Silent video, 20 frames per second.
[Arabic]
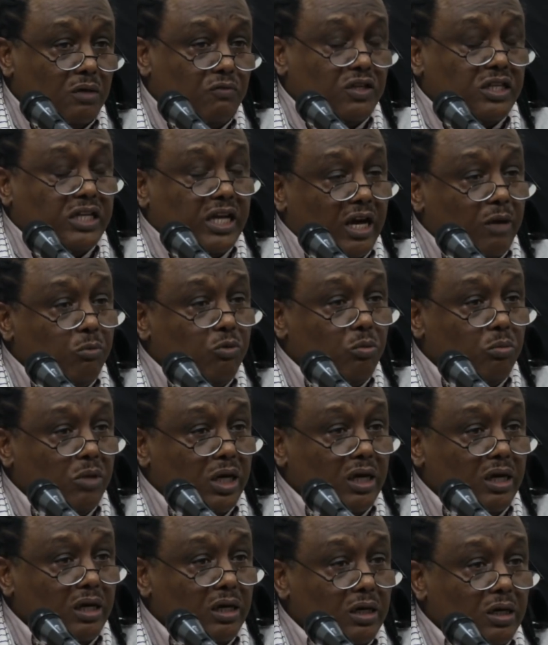في التعامل
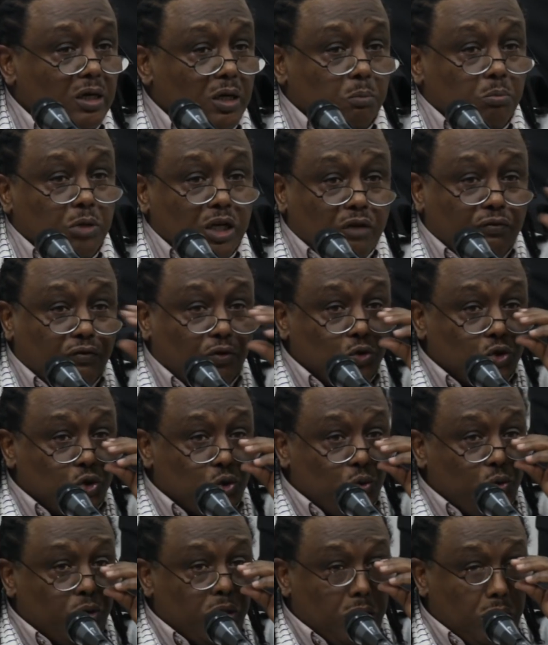معه بيدفعوا
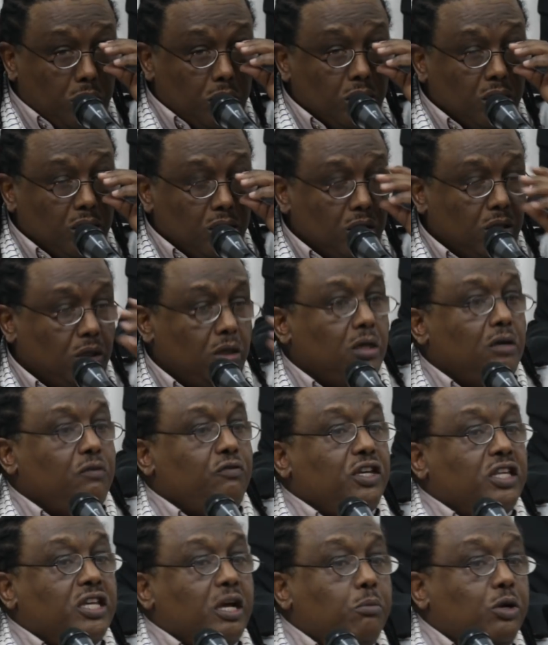السوريين
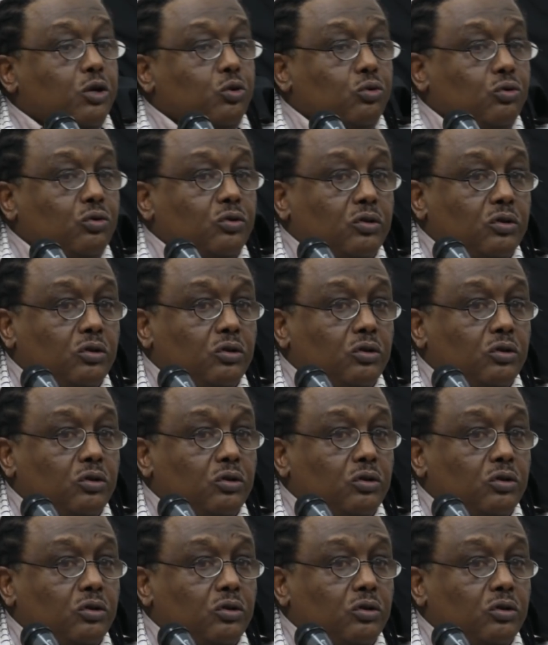في ثمنه